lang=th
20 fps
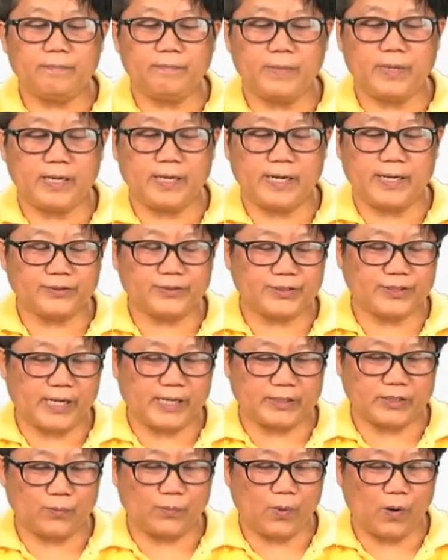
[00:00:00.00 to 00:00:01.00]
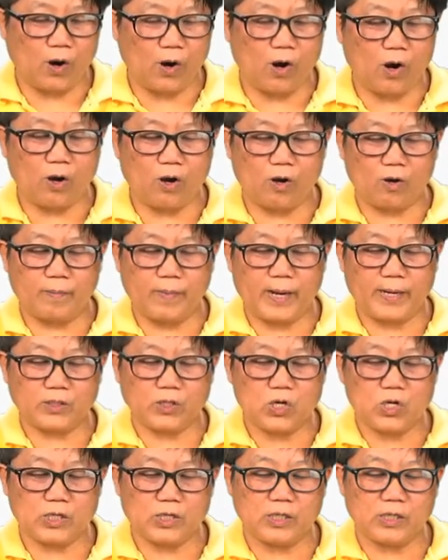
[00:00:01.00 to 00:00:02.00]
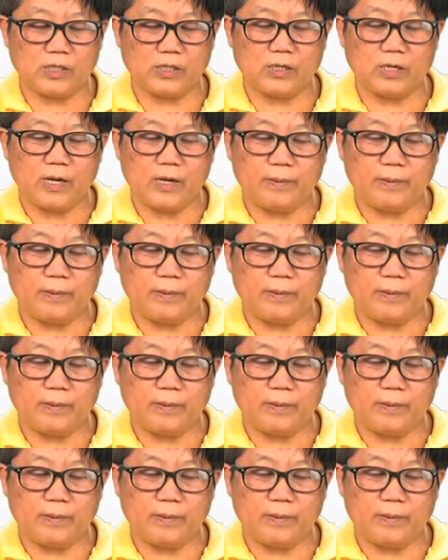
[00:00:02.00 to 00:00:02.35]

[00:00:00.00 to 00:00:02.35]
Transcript: มีลักษณะเฉพาะของมันก็คือ